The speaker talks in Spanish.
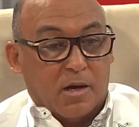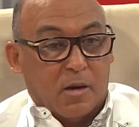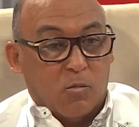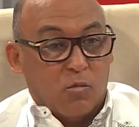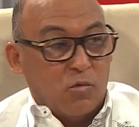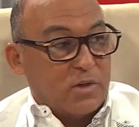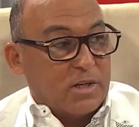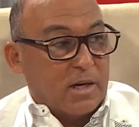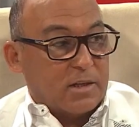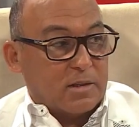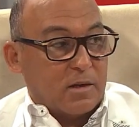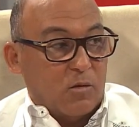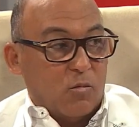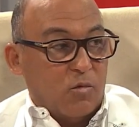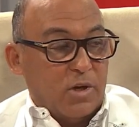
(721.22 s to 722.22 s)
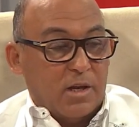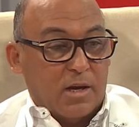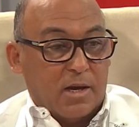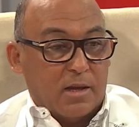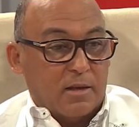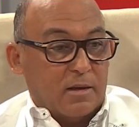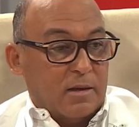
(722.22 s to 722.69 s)
muchas
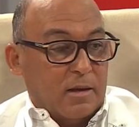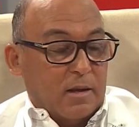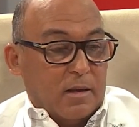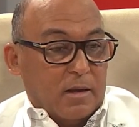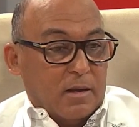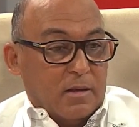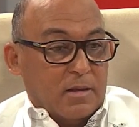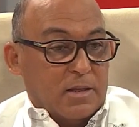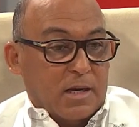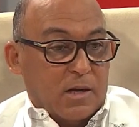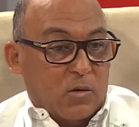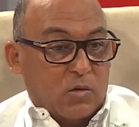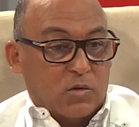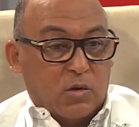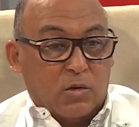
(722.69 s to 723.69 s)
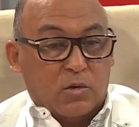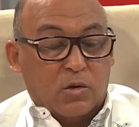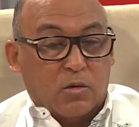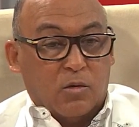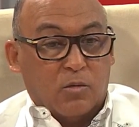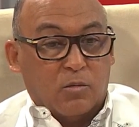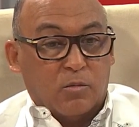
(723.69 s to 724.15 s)
comunidades. Ya
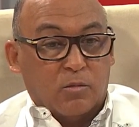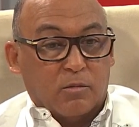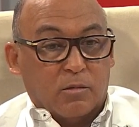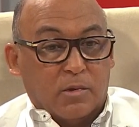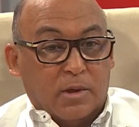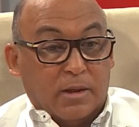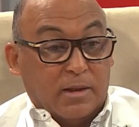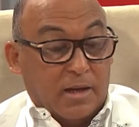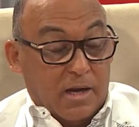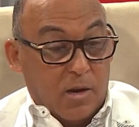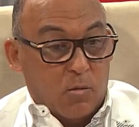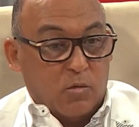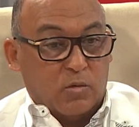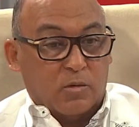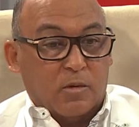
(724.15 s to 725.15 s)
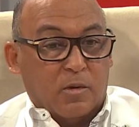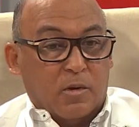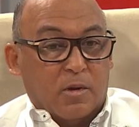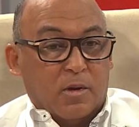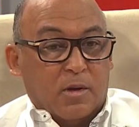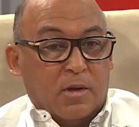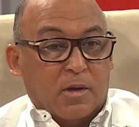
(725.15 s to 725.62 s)
nosotros tenemos
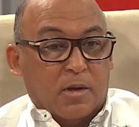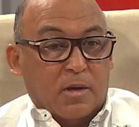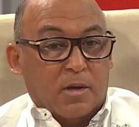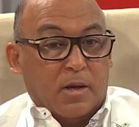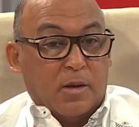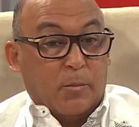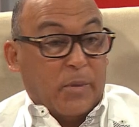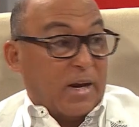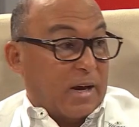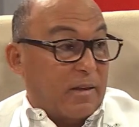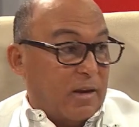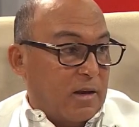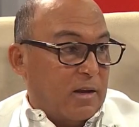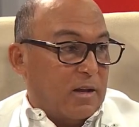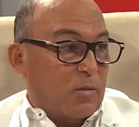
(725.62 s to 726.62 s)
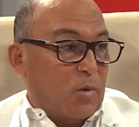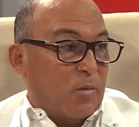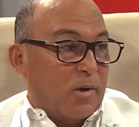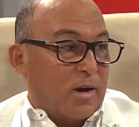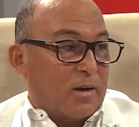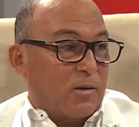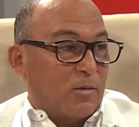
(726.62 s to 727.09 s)
PECADERÍA de mi
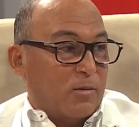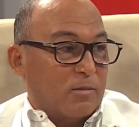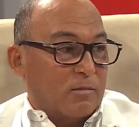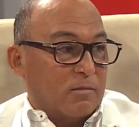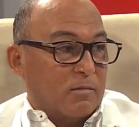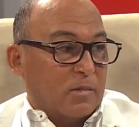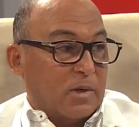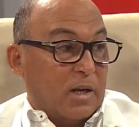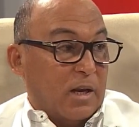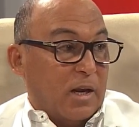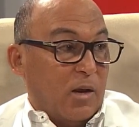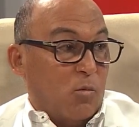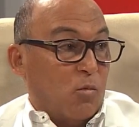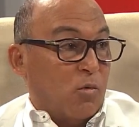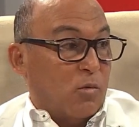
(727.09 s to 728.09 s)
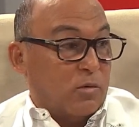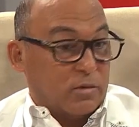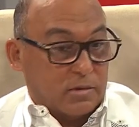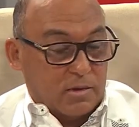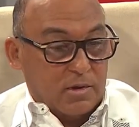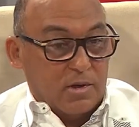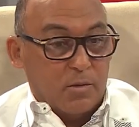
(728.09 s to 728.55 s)
barrio que
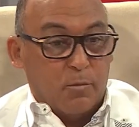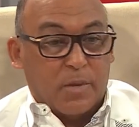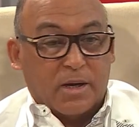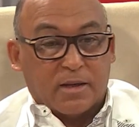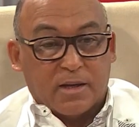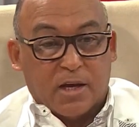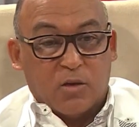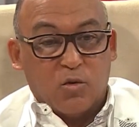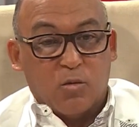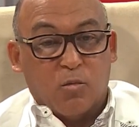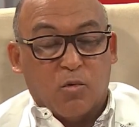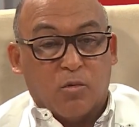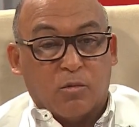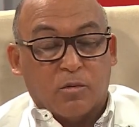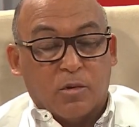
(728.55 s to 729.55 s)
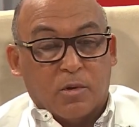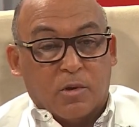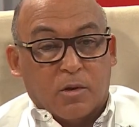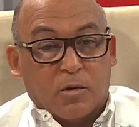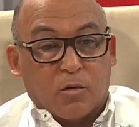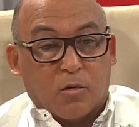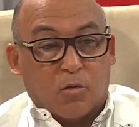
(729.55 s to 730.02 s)
hemos impactado y hemos
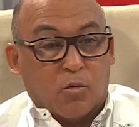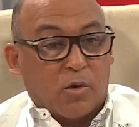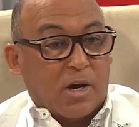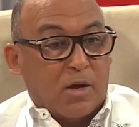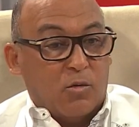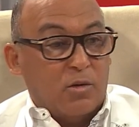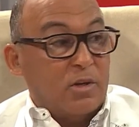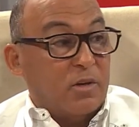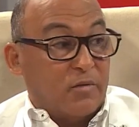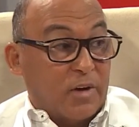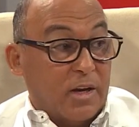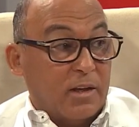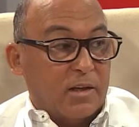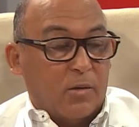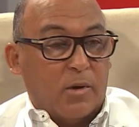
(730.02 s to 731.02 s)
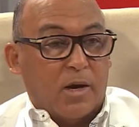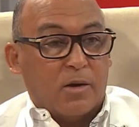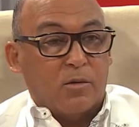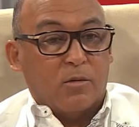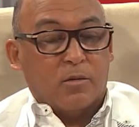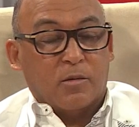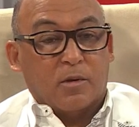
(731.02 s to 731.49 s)
colocado en diferentes
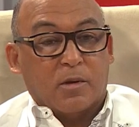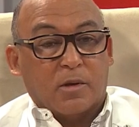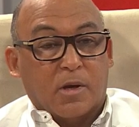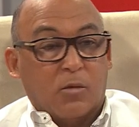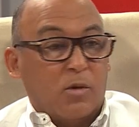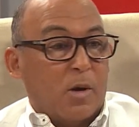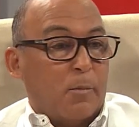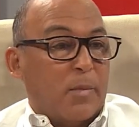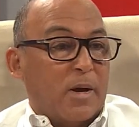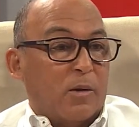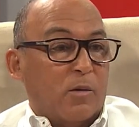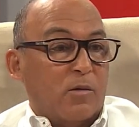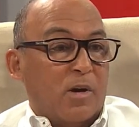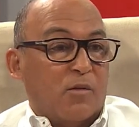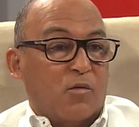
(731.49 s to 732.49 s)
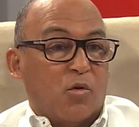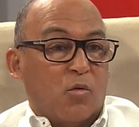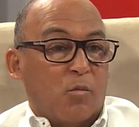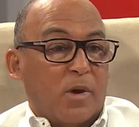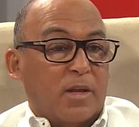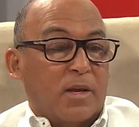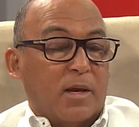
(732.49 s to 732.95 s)
barrios, que es una, una
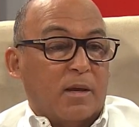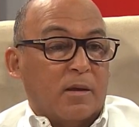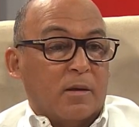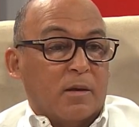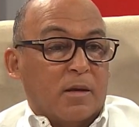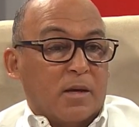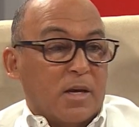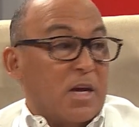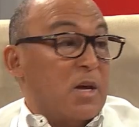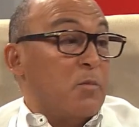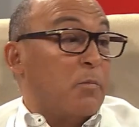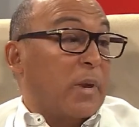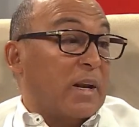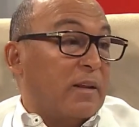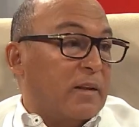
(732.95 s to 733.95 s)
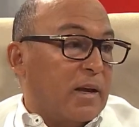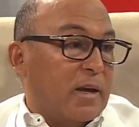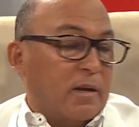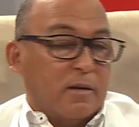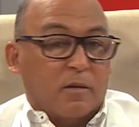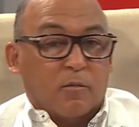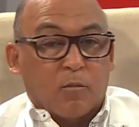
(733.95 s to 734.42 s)
forma de
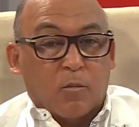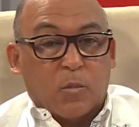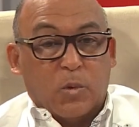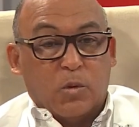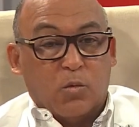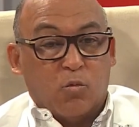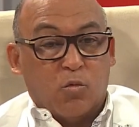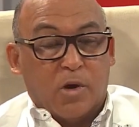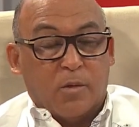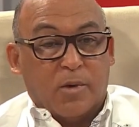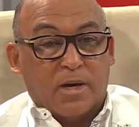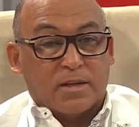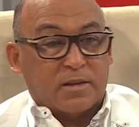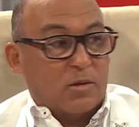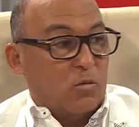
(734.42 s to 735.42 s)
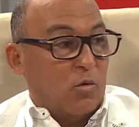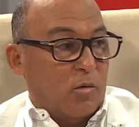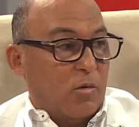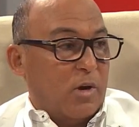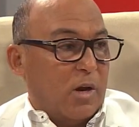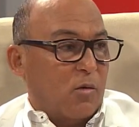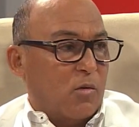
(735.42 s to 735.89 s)
emprender nuevos
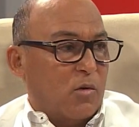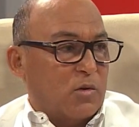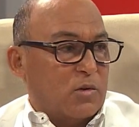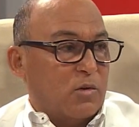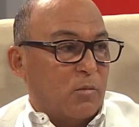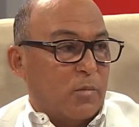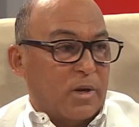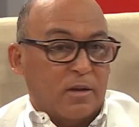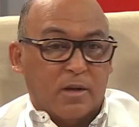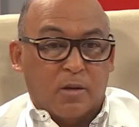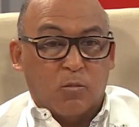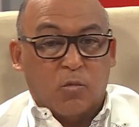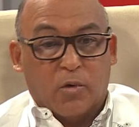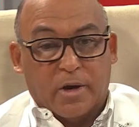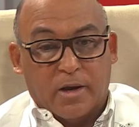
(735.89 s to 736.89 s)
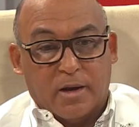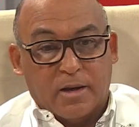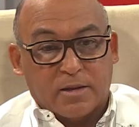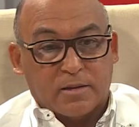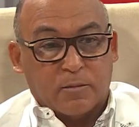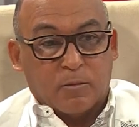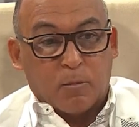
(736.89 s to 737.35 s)
negocios, emprender
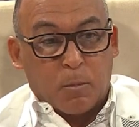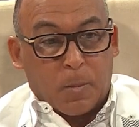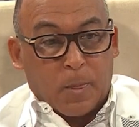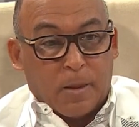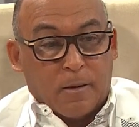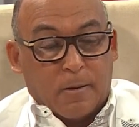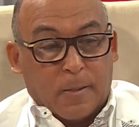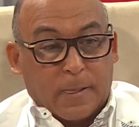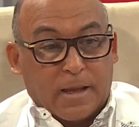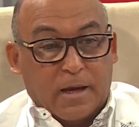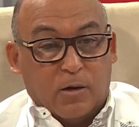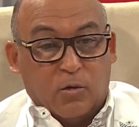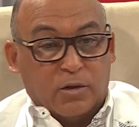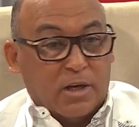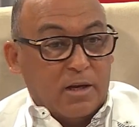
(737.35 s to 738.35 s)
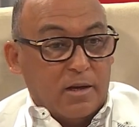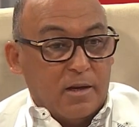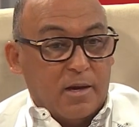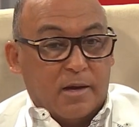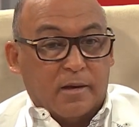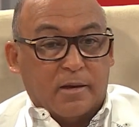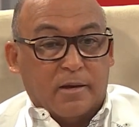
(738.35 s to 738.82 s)
mujeres que no
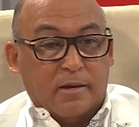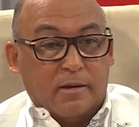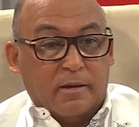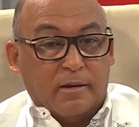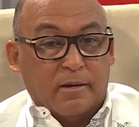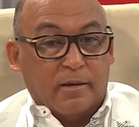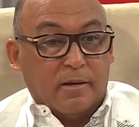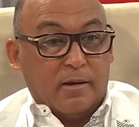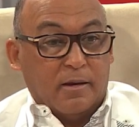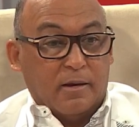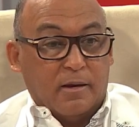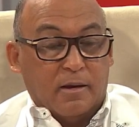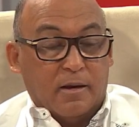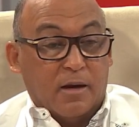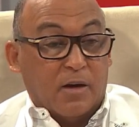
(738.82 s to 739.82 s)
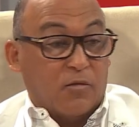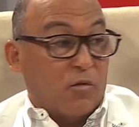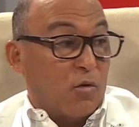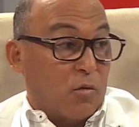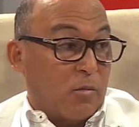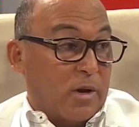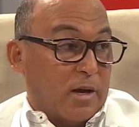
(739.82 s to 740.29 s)
tenían eh, eh, la
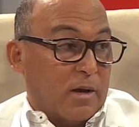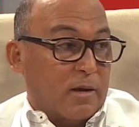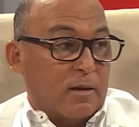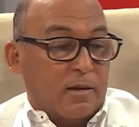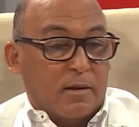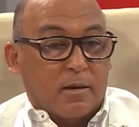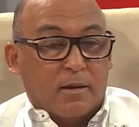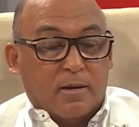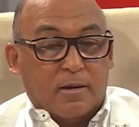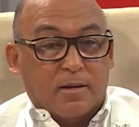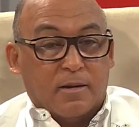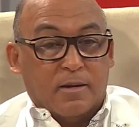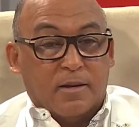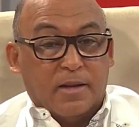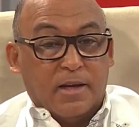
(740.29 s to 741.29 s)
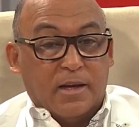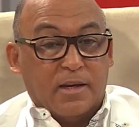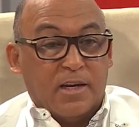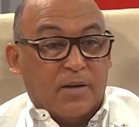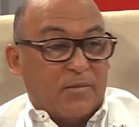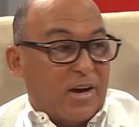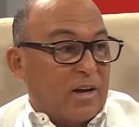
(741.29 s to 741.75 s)
forma de
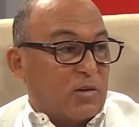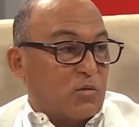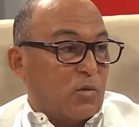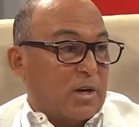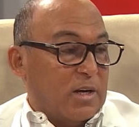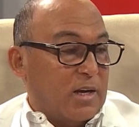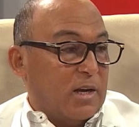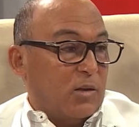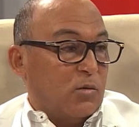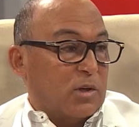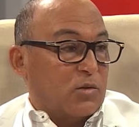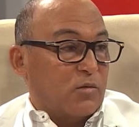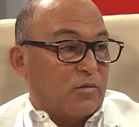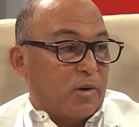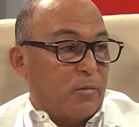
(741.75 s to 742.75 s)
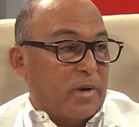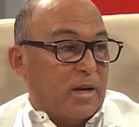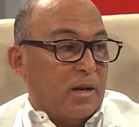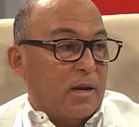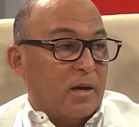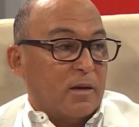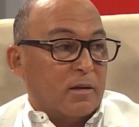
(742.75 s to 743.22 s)
llevar su aliento a su
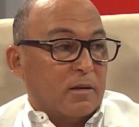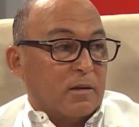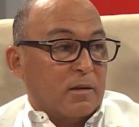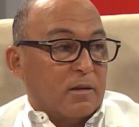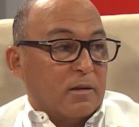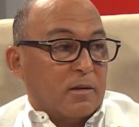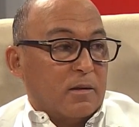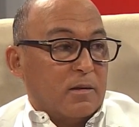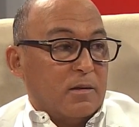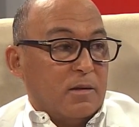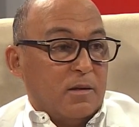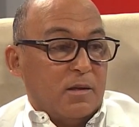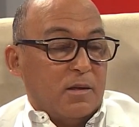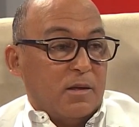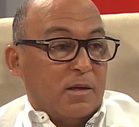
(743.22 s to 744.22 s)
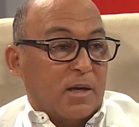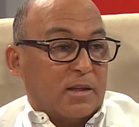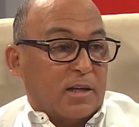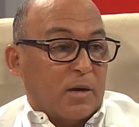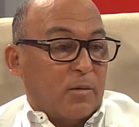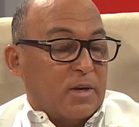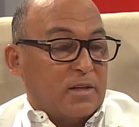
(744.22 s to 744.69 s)
familia. Y a
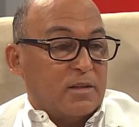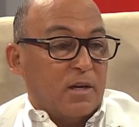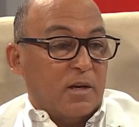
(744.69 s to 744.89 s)
través